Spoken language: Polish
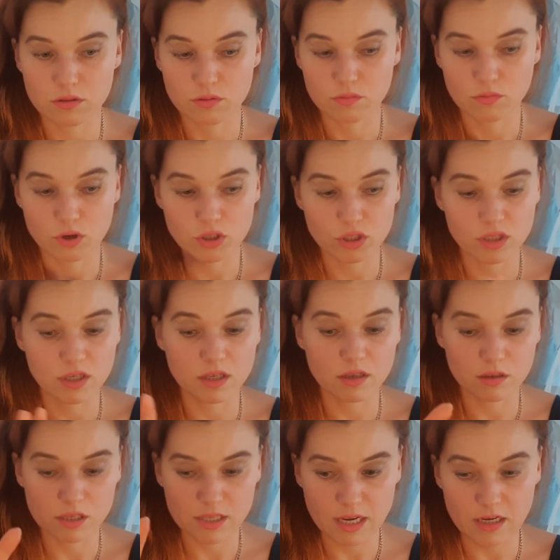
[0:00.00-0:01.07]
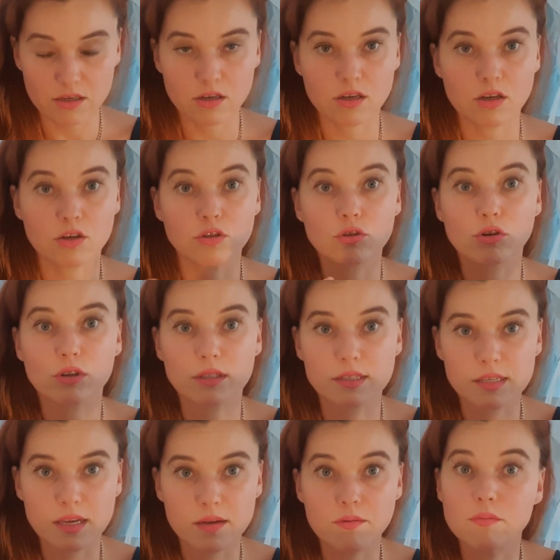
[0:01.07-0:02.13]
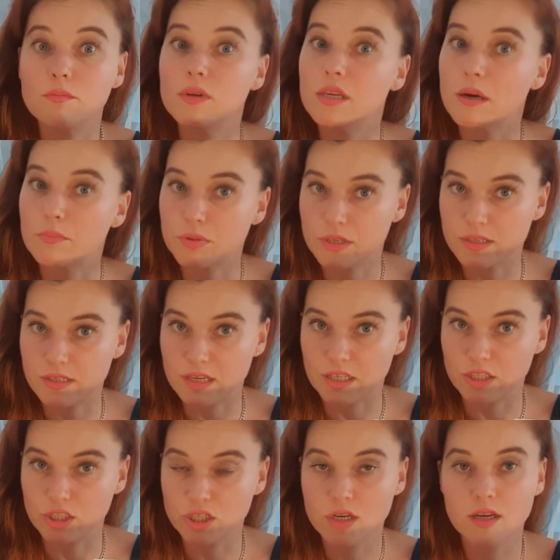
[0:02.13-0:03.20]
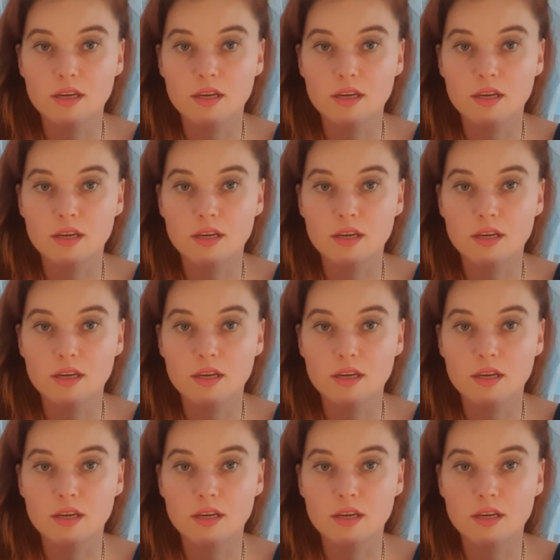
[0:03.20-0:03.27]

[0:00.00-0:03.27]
Może jak kto chce mi napisać